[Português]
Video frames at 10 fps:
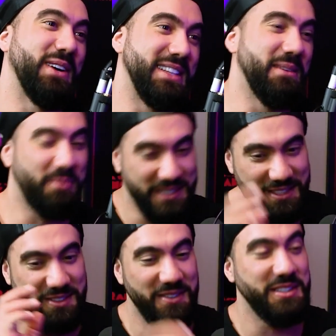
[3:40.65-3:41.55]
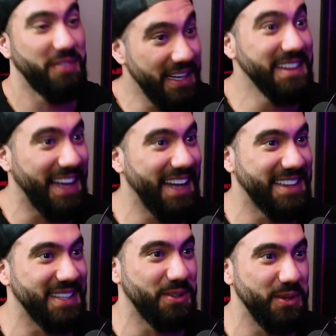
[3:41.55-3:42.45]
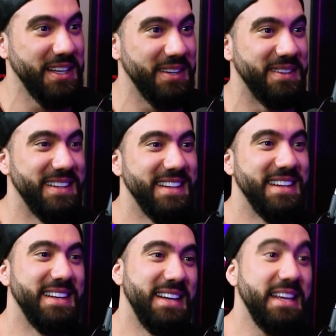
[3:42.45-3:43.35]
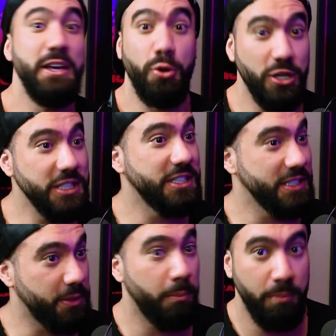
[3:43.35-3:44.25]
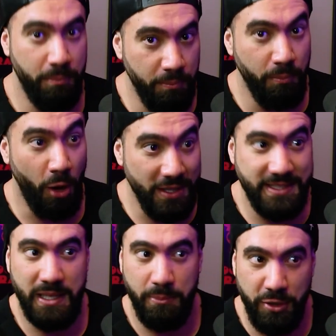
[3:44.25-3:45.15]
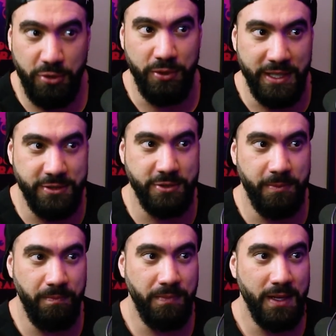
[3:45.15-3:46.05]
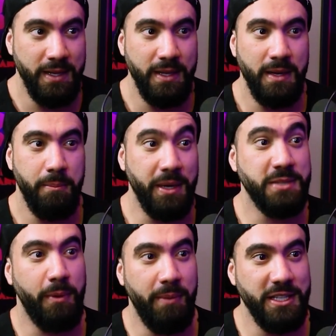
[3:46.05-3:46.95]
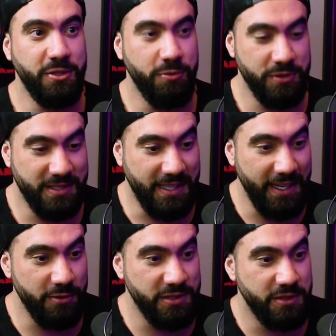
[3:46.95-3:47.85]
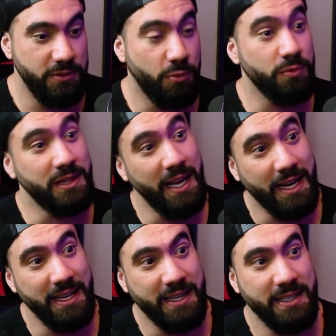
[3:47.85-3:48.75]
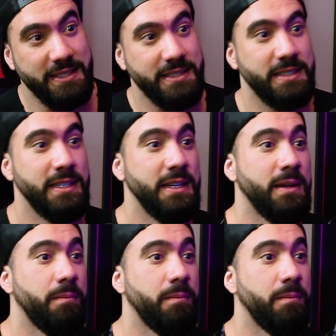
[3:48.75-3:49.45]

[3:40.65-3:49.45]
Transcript: Porra, depois você, não, você vai andar tranquilo. É. E hoje a gente mostra muito isso. Principalmente com os treinos, com técnicas,